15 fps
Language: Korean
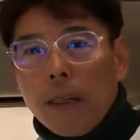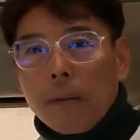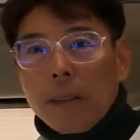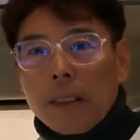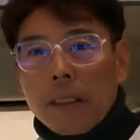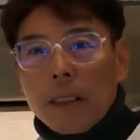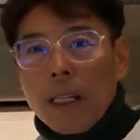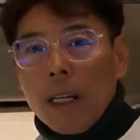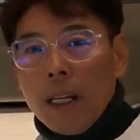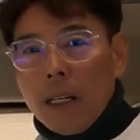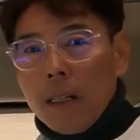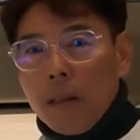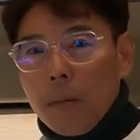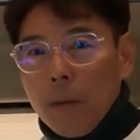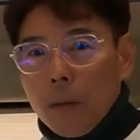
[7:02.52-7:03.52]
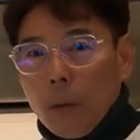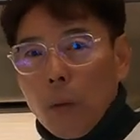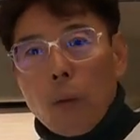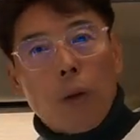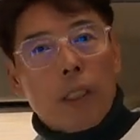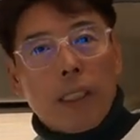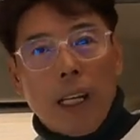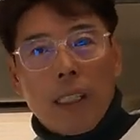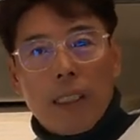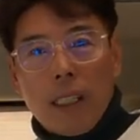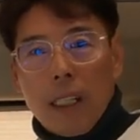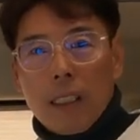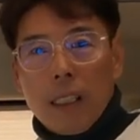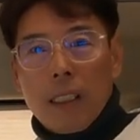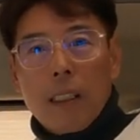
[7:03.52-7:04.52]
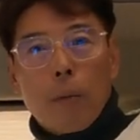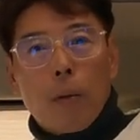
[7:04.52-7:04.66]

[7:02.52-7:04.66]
왜냐면은 어뭐 동호회 사이트라든가